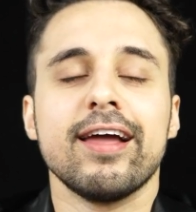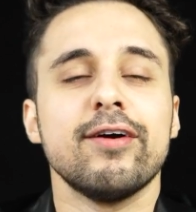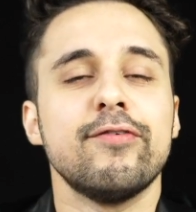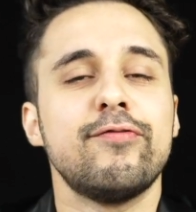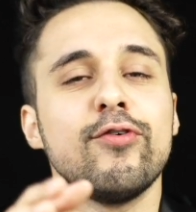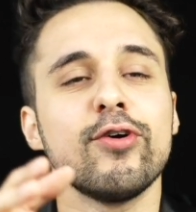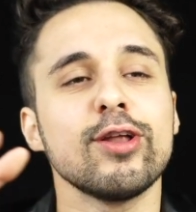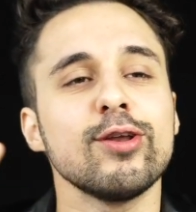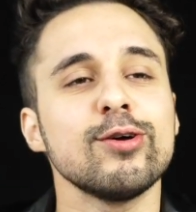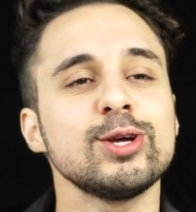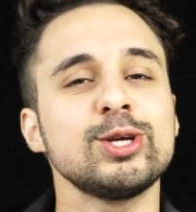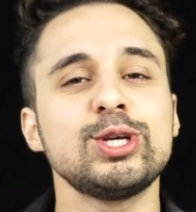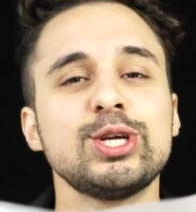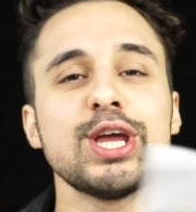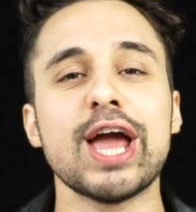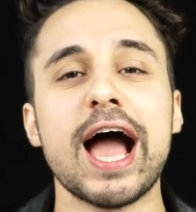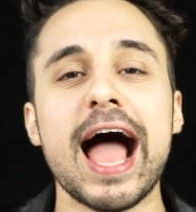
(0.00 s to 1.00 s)
Eu vou
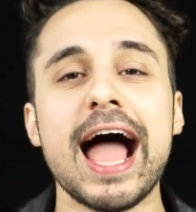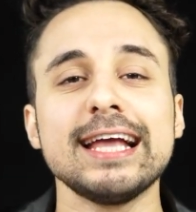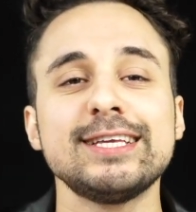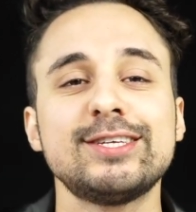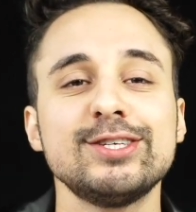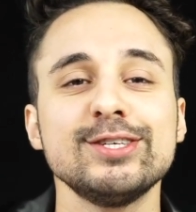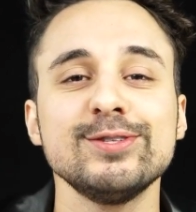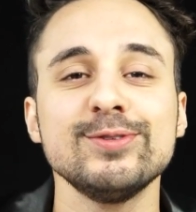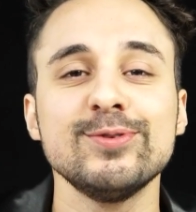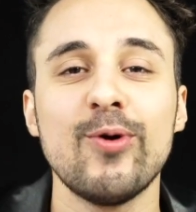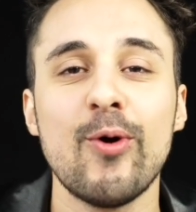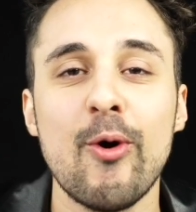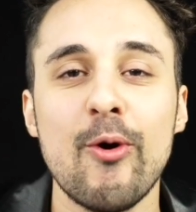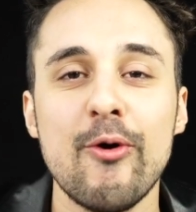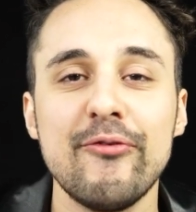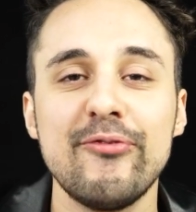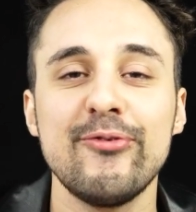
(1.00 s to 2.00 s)
elogiar de
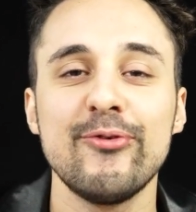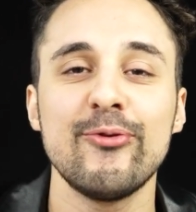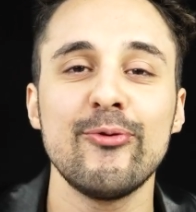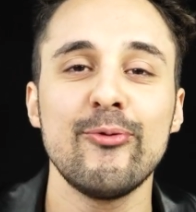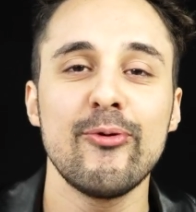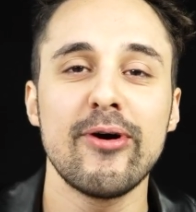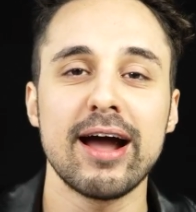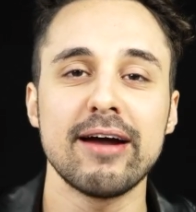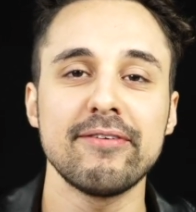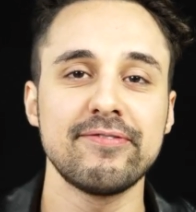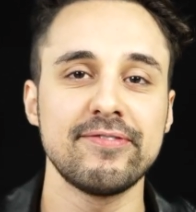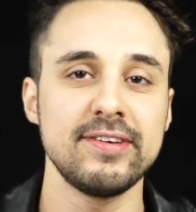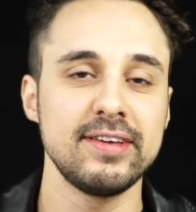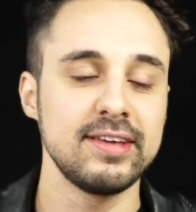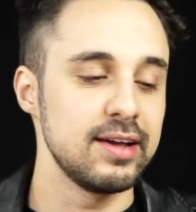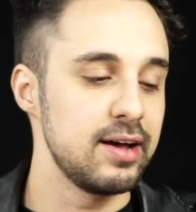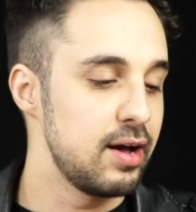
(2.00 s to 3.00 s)
novo o
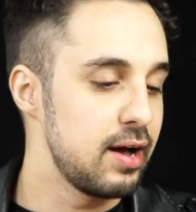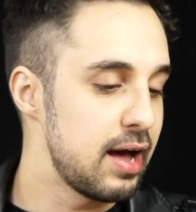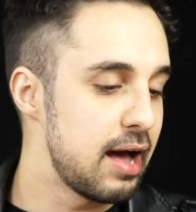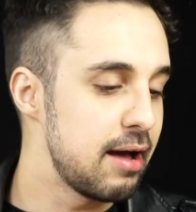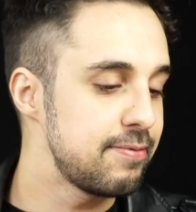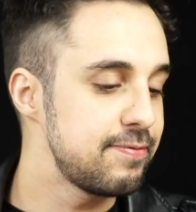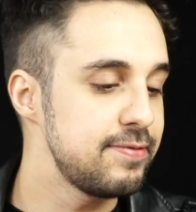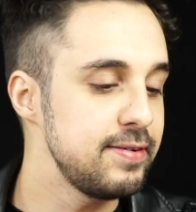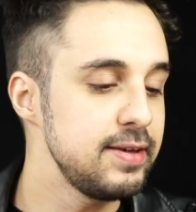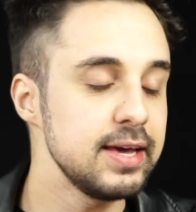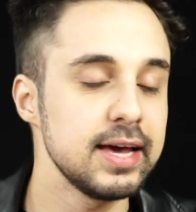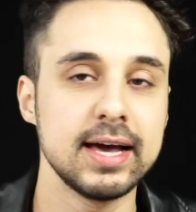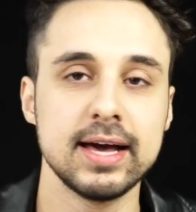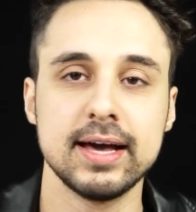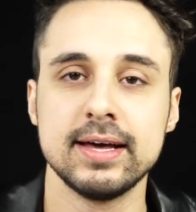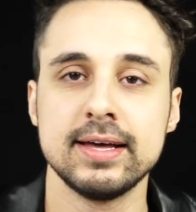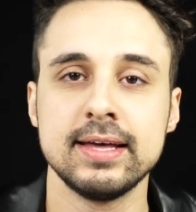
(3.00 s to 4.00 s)
Rafinha.
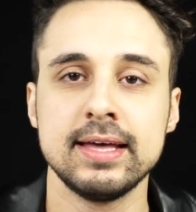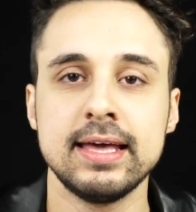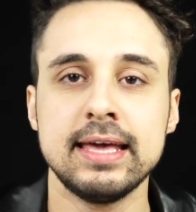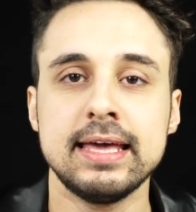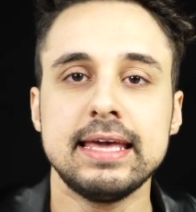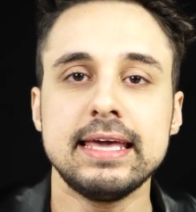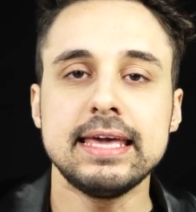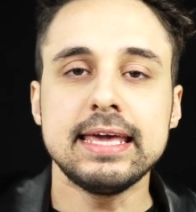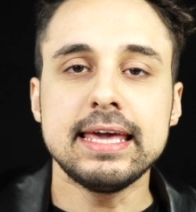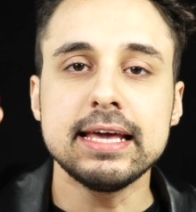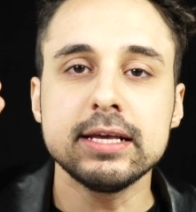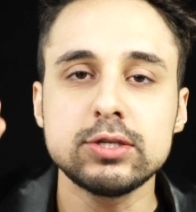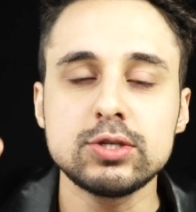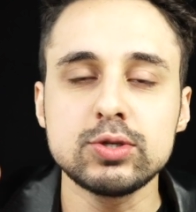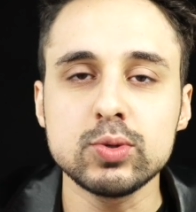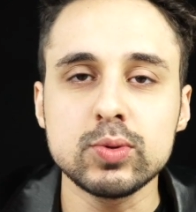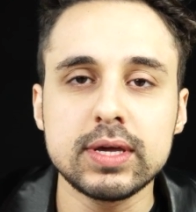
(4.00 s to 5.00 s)
Rafinha,
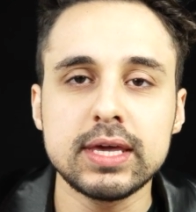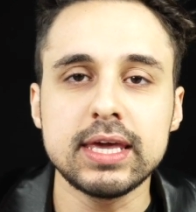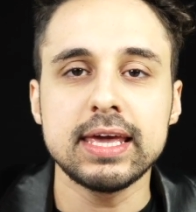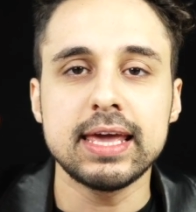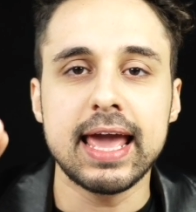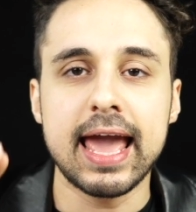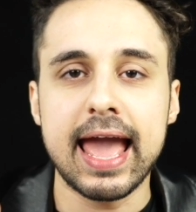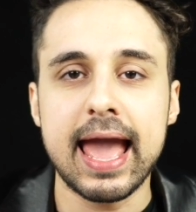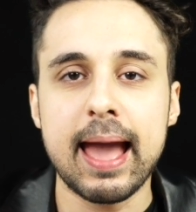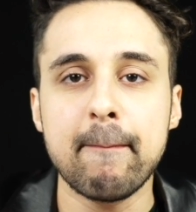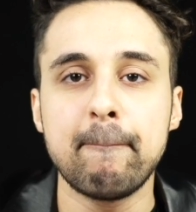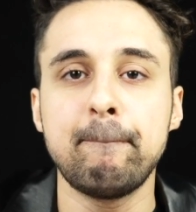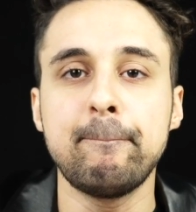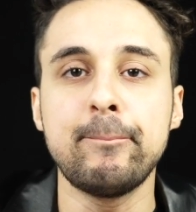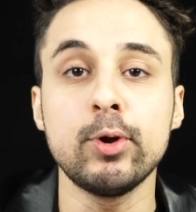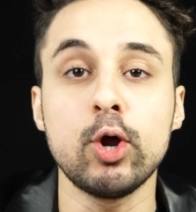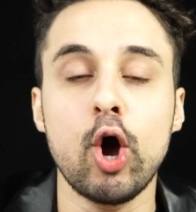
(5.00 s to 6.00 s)
isso que é
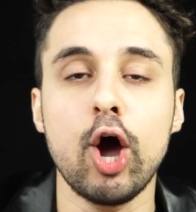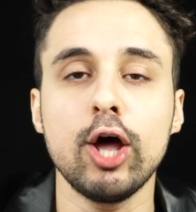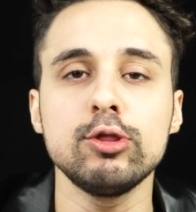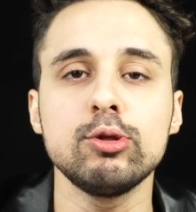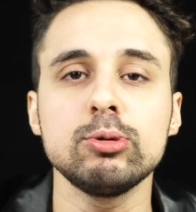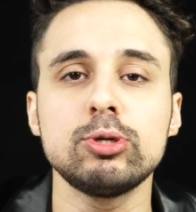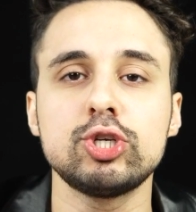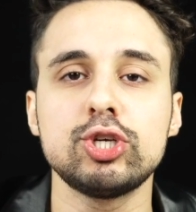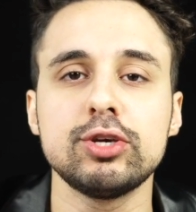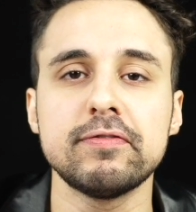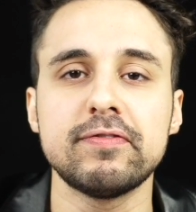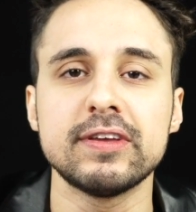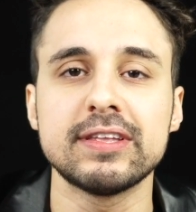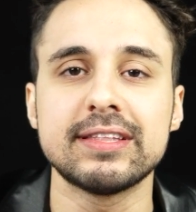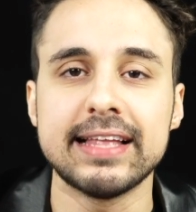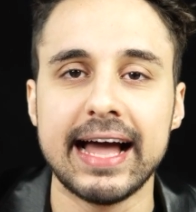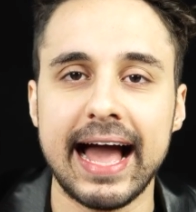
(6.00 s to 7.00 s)

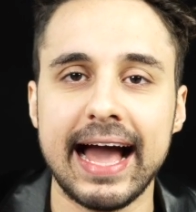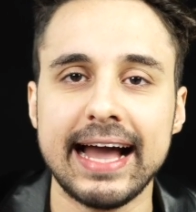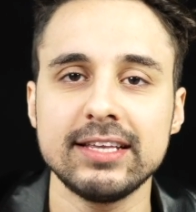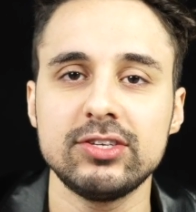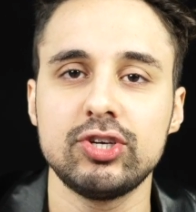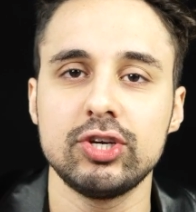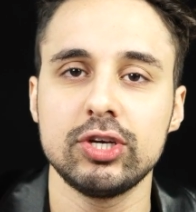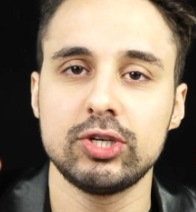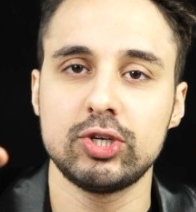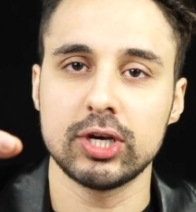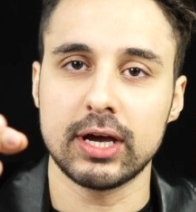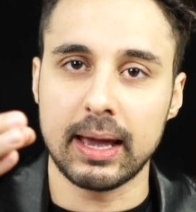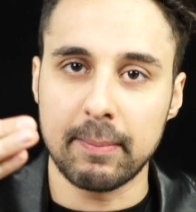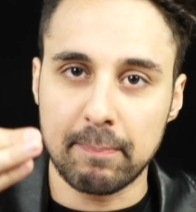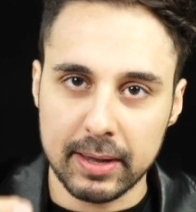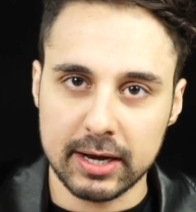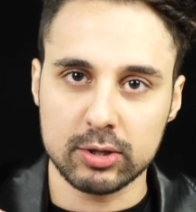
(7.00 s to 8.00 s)
produtividade de
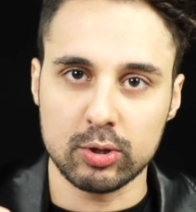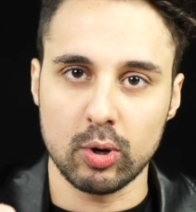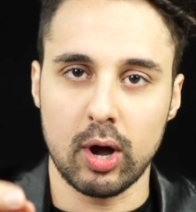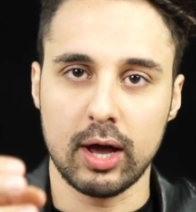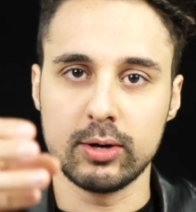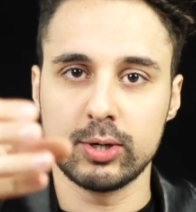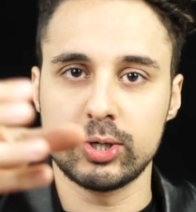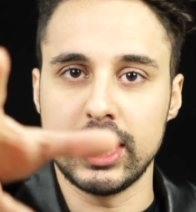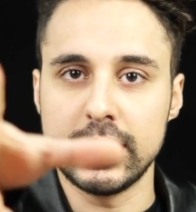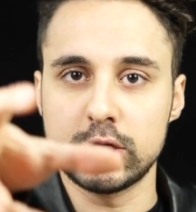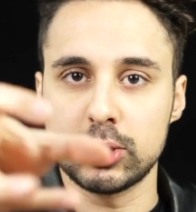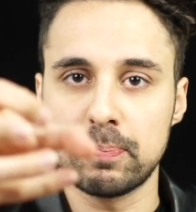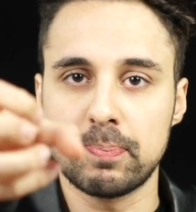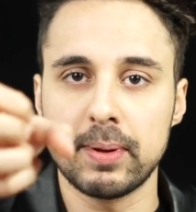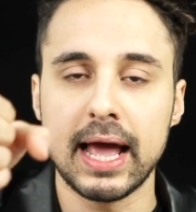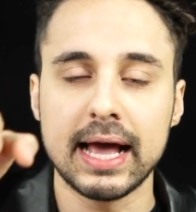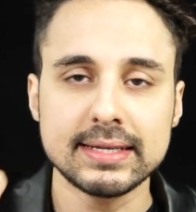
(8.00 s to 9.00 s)
repertório.
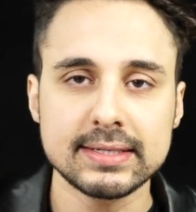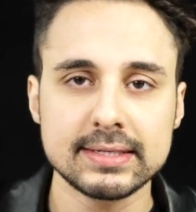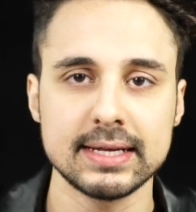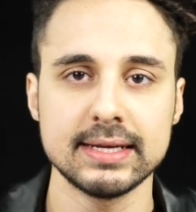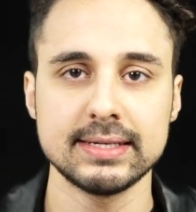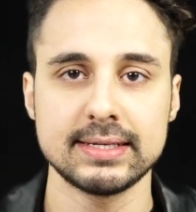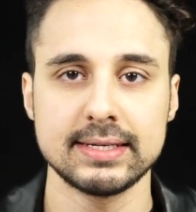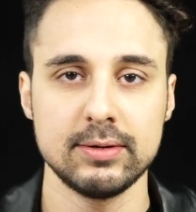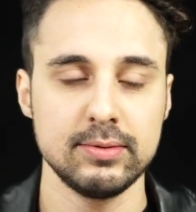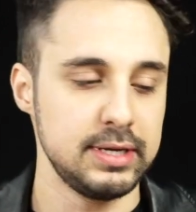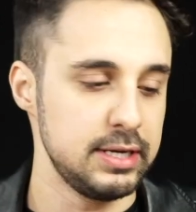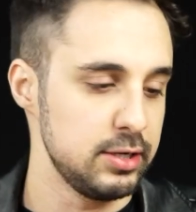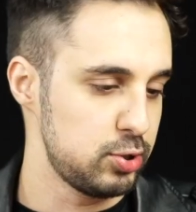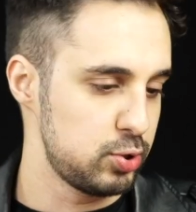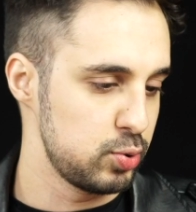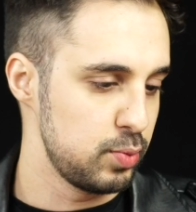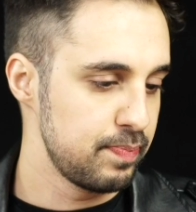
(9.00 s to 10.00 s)
Gente, presta atenção
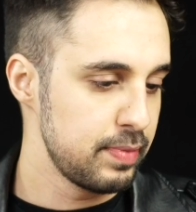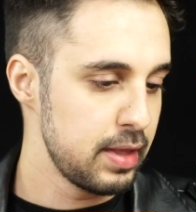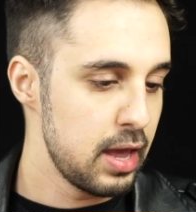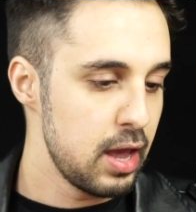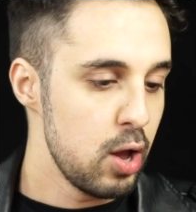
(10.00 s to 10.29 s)
nisso.